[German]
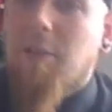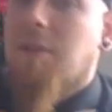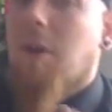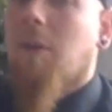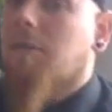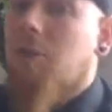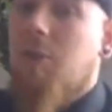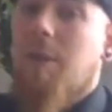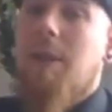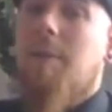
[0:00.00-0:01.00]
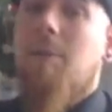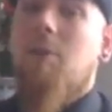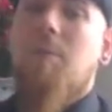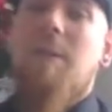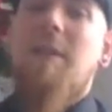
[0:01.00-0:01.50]
wird sie
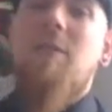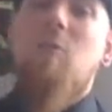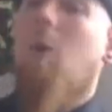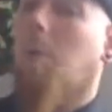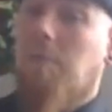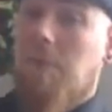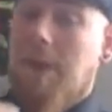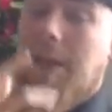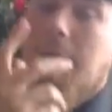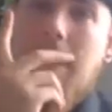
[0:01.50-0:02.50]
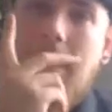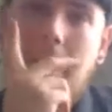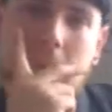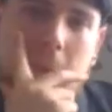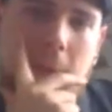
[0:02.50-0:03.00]
aufgespießt, nur um vor der Kamera
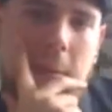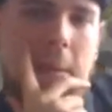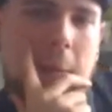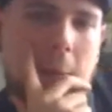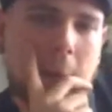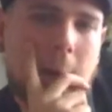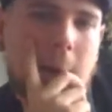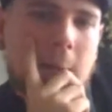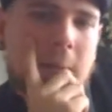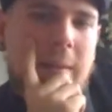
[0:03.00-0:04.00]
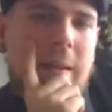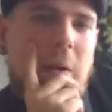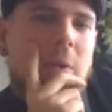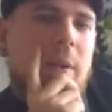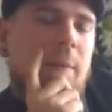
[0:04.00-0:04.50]
dann zu sinnieren, wie
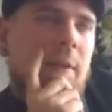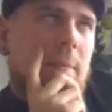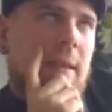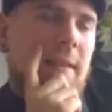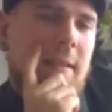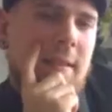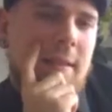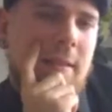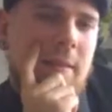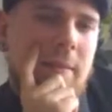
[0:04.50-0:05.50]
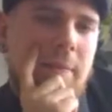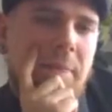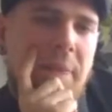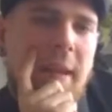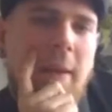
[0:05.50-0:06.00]
grausam diese Bestien sind.
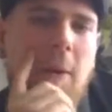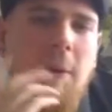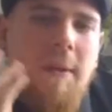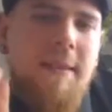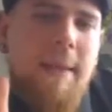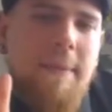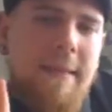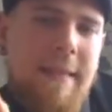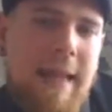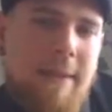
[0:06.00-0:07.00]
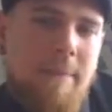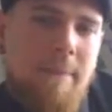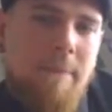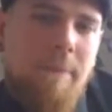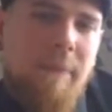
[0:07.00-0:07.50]
Und selbst dann,
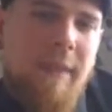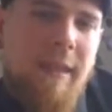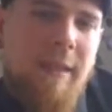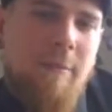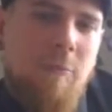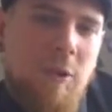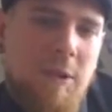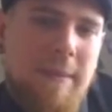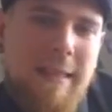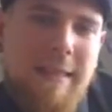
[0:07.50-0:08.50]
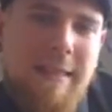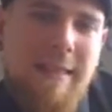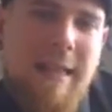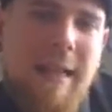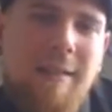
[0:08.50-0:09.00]
muss man ganz
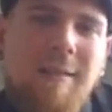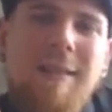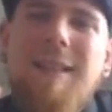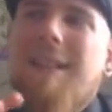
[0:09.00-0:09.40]
klar sagen,